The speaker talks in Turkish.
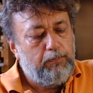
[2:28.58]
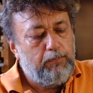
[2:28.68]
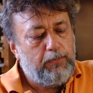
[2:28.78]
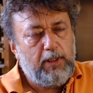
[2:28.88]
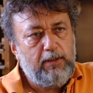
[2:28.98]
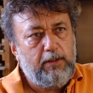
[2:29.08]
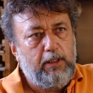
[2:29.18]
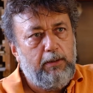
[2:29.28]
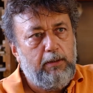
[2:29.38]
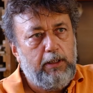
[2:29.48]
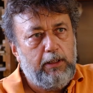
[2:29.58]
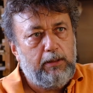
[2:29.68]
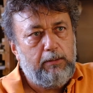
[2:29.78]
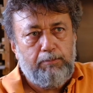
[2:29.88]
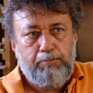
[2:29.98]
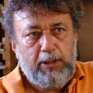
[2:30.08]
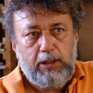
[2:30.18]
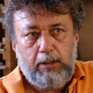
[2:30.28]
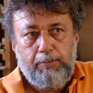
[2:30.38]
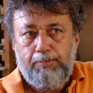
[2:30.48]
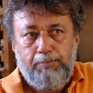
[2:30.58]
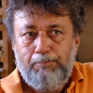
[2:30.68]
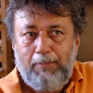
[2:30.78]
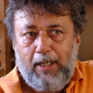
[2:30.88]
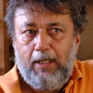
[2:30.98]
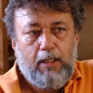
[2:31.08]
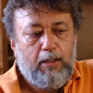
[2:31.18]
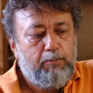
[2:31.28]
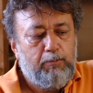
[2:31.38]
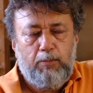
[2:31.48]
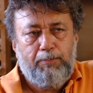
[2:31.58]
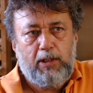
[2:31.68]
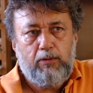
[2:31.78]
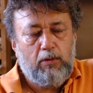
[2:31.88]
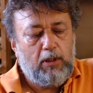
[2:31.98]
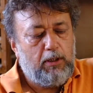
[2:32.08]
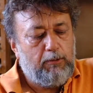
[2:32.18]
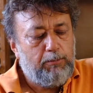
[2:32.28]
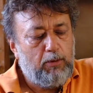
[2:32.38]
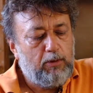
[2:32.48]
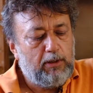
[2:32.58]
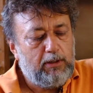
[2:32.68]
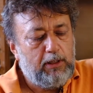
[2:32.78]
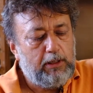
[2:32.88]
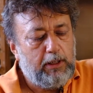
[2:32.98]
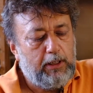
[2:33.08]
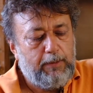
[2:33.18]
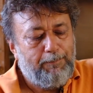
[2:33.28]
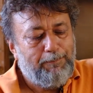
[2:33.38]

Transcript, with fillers: Fransa'ya gittim gitmiştim. Yani pek çok Avrupa ülkesine şeyi